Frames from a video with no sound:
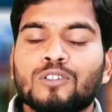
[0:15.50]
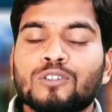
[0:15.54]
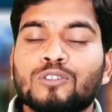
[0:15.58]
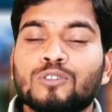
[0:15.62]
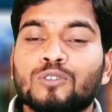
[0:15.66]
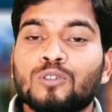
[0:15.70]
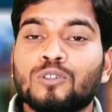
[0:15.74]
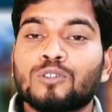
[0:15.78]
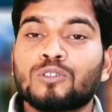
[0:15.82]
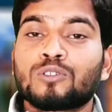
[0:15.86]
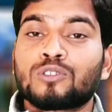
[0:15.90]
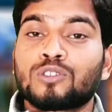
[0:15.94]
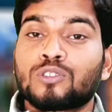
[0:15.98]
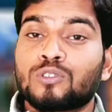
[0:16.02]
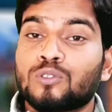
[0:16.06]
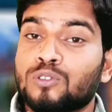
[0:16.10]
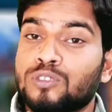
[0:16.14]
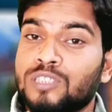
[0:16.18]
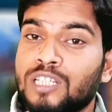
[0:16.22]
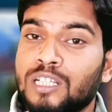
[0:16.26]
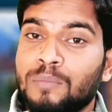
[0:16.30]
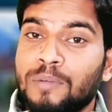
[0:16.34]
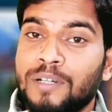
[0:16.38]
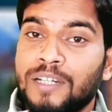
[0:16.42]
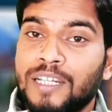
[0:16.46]
दोस्तों
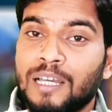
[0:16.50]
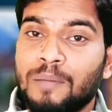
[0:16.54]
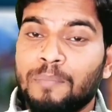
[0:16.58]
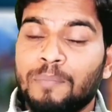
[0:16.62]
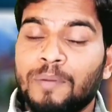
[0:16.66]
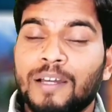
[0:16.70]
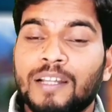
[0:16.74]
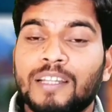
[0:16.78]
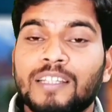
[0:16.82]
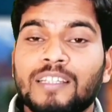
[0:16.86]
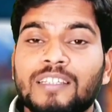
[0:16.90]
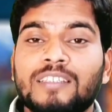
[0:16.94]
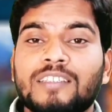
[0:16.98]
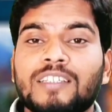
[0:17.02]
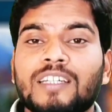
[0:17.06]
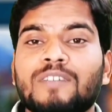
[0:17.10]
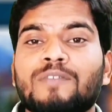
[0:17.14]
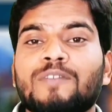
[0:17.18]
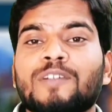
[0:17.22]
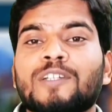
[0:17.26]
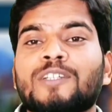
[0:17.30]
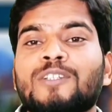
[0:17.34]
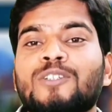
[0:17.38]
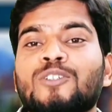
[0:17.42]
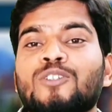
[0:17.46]
सोशल मीडिया पर ये
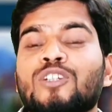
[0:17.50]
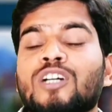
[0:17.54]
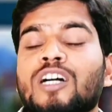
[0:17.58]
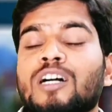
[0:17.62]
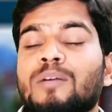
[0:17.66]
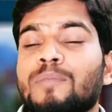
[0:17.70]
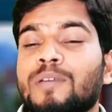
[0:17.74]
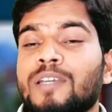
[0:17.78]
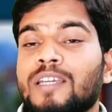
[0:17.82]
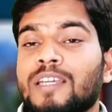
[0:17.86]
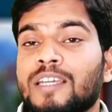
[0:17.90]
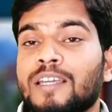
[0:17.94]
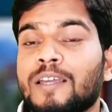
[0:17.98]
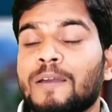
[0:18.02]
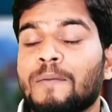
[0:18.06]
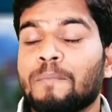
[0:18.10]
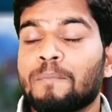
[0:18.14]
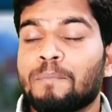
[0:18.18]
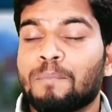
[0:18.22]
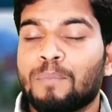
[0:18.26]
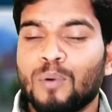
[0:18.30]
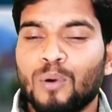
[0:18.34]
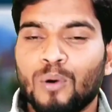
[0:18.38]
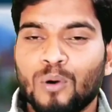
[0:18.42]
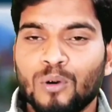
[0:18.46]
वीडियो अभी
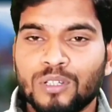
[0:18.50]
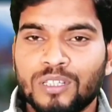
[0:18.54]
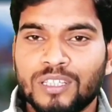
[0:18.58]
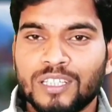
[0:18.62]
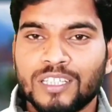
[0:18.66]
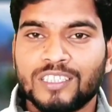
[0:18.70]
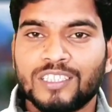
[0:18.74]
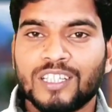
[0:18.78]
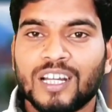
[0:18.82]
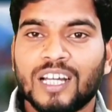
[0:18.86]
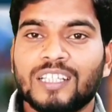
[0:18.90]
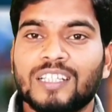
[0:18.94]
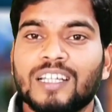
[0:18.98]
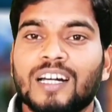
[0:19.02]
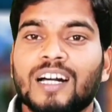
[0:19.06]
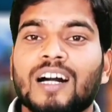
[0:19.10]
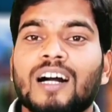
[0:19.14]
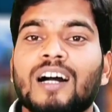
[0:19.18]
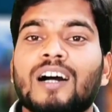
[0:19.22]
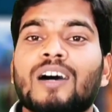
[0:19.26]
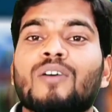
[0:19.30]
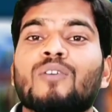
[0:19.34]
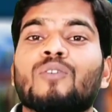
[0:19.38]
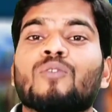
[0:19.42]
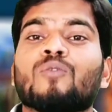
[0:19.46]
बहुत ही ज़्यादा
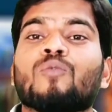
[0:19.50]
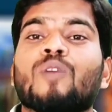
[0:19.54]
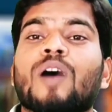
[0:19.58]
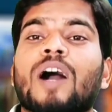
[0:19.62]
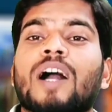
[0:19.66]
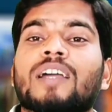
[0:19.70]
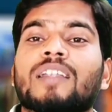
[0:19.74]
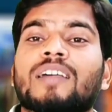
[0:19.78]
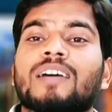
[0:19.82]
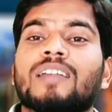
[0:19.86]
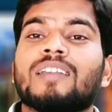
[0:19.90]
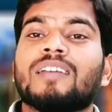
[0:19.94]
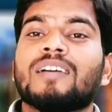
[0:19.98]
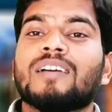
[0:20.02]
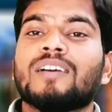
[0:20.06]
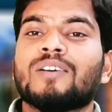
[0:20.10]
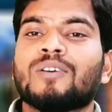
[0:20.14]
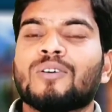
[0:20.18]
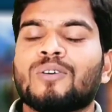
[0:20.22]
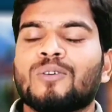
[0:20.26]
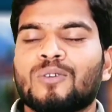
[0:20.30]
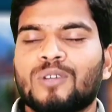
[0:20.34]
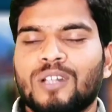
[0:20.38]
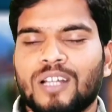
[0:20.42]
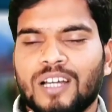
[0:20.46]
वायरल
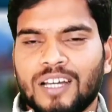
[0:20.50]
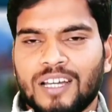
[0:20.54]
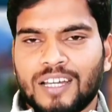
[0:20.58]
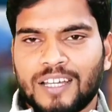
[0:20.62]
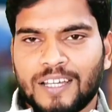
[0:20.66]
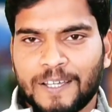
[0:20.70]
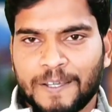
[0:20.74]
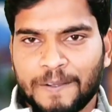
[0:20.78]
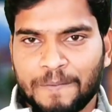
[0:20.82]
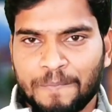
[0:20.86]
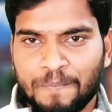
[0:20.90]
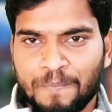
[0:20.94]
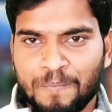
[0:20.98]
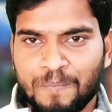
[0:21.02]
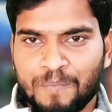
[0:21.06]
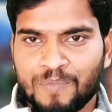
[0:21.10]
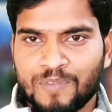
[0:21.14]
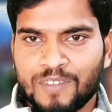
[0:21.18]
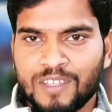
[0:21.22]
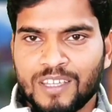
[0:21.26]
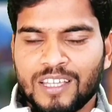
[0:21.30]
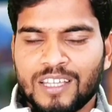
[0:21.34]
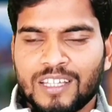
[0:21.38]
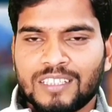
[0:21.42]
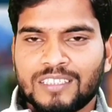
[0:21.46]
हो रहा है
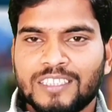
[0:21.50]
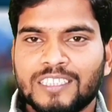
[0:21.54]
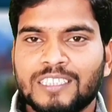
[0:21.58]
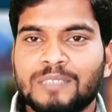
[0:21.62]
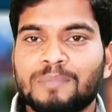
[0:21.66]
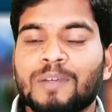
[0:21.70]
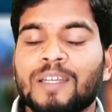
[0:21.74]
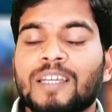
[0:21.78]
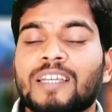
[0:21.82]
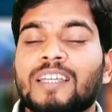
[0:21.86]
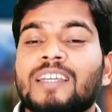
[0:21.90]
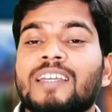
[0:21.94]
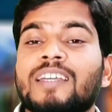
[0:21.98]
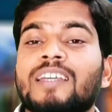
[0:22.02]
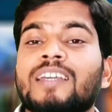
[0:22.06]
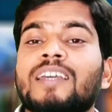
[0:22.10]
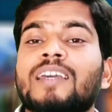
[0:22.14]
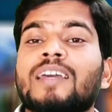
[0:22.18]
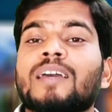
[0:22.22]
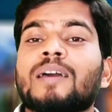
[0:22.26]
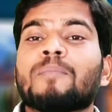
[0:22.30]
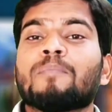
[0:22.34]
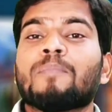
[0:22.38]
जिसमें कि